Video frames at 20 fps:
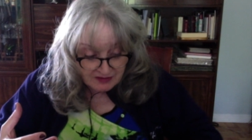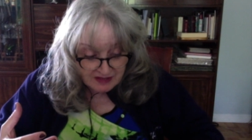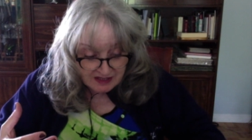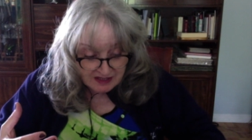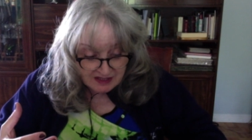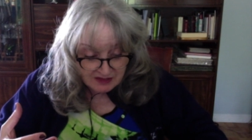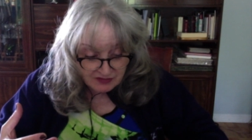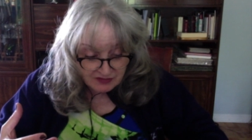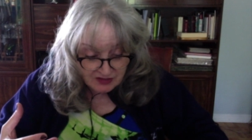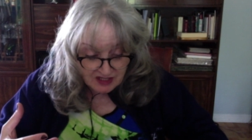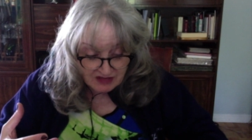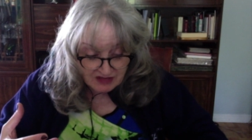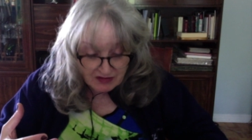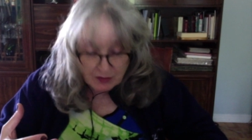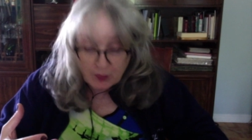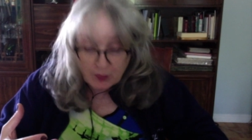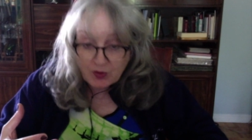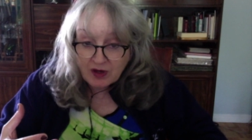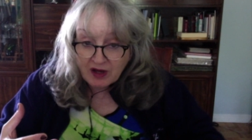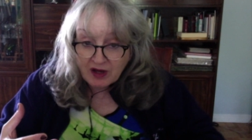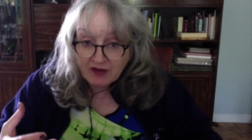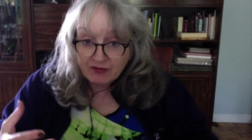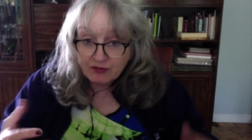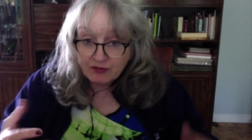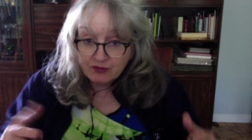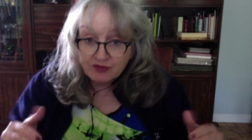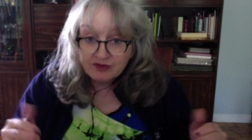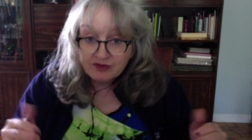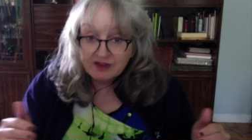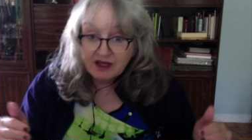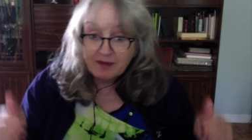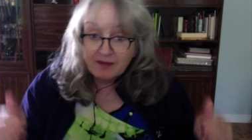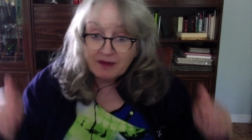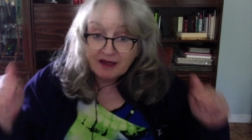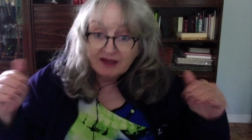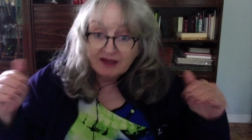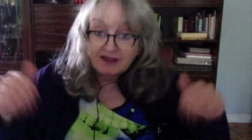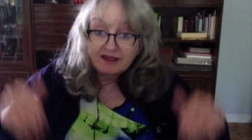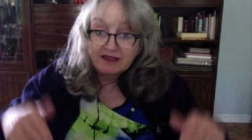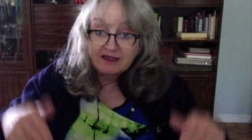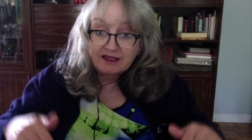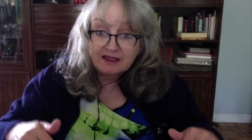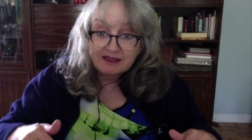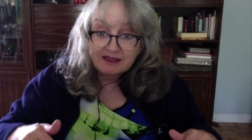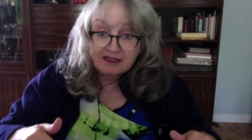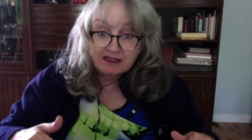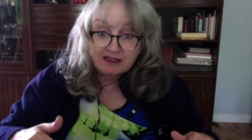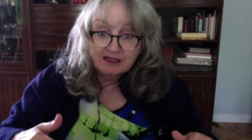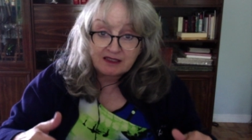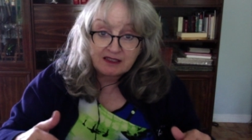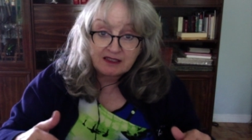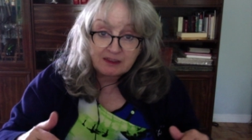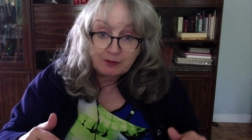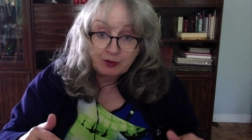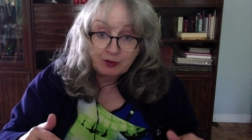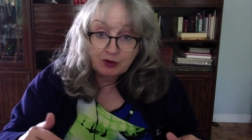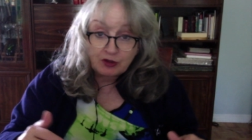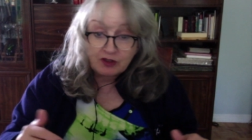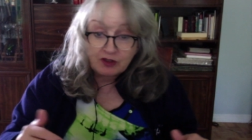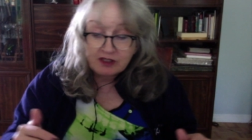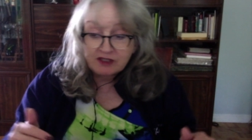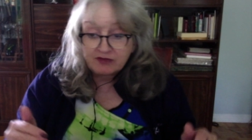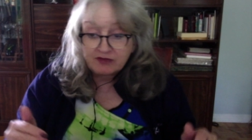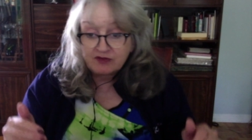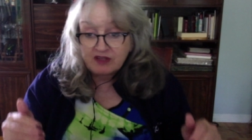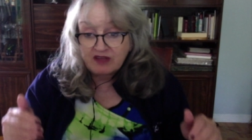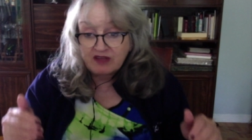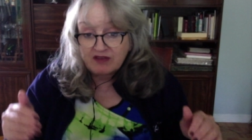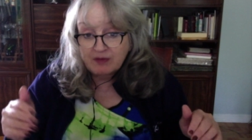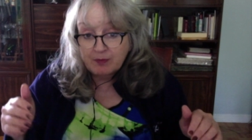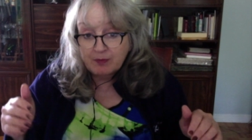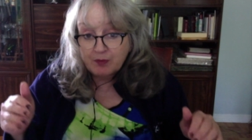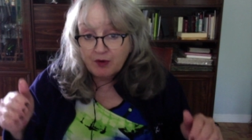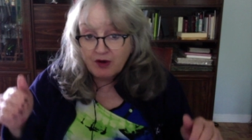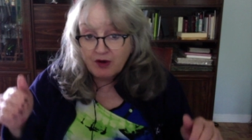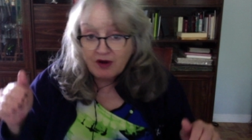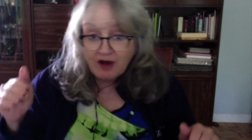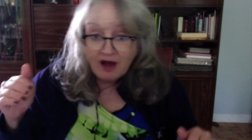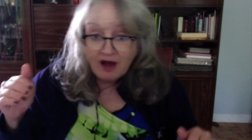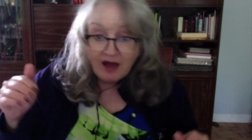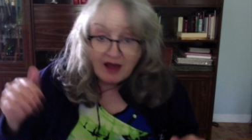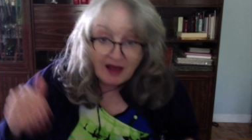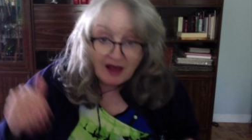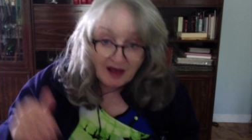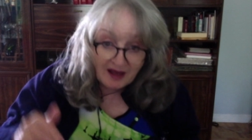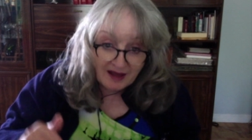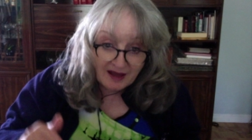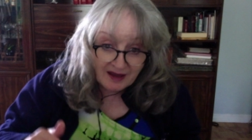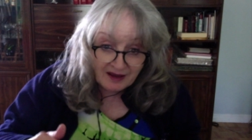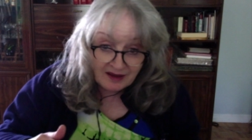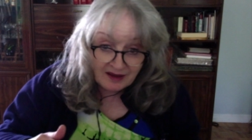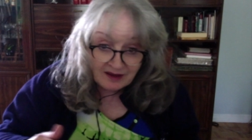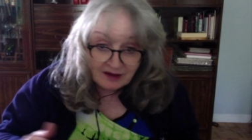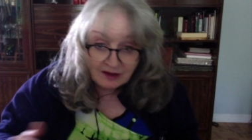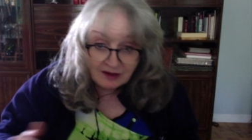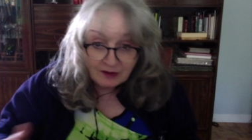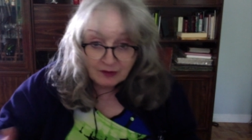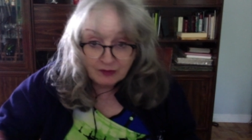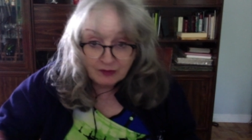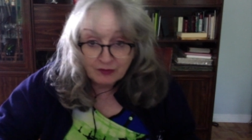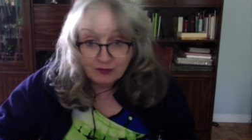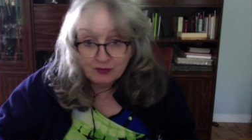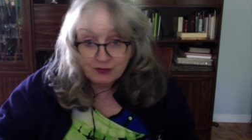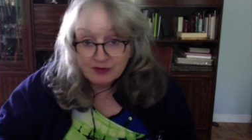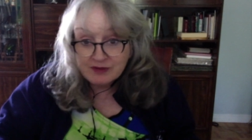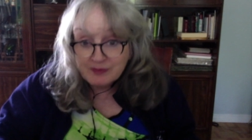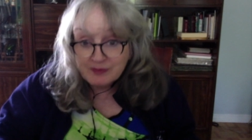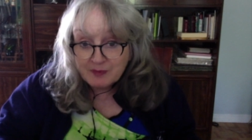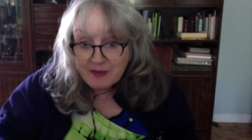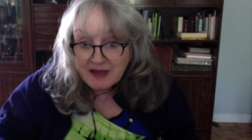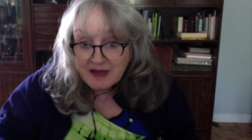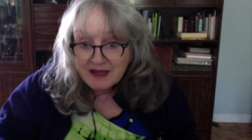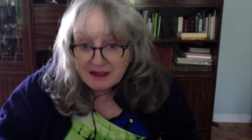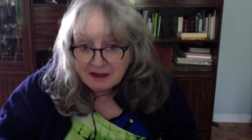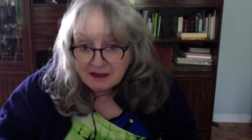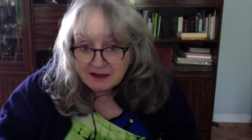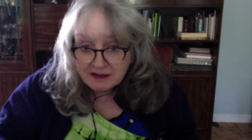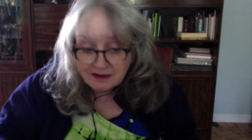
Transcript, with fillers: si vous n'avez pas à vous embarquer dans cette dispute-là, si vous n'avez pas à euh, vous mêler,